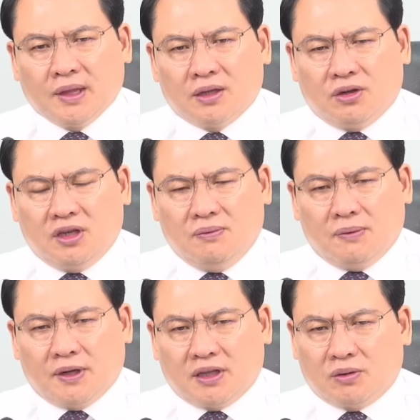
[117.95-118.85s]
또
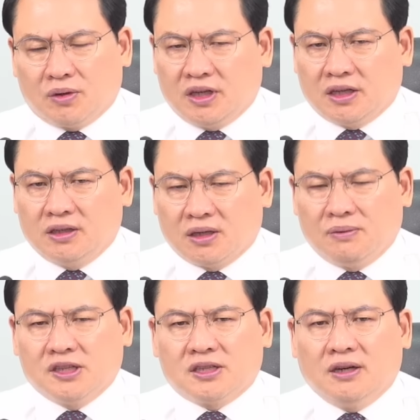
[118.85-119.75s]
이명박 대통령의 얘기를
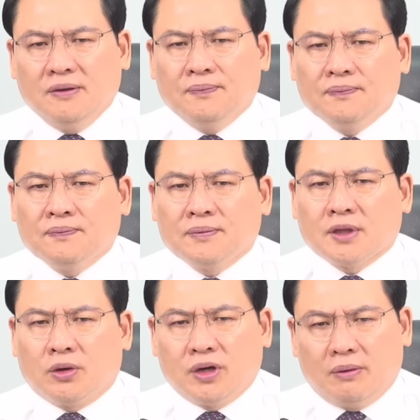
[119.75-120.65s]
들으면서
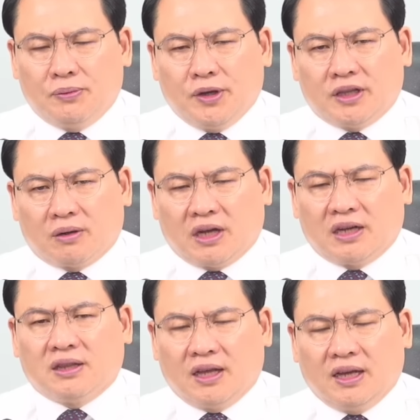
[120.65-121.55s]
공감을 표했다고는
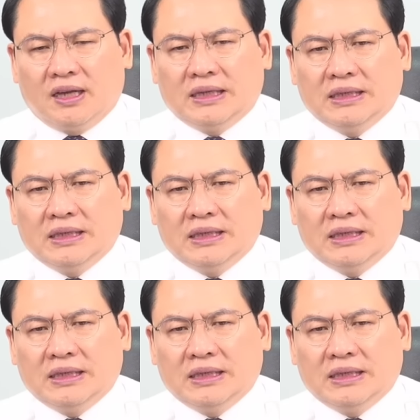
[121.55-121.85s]
하는데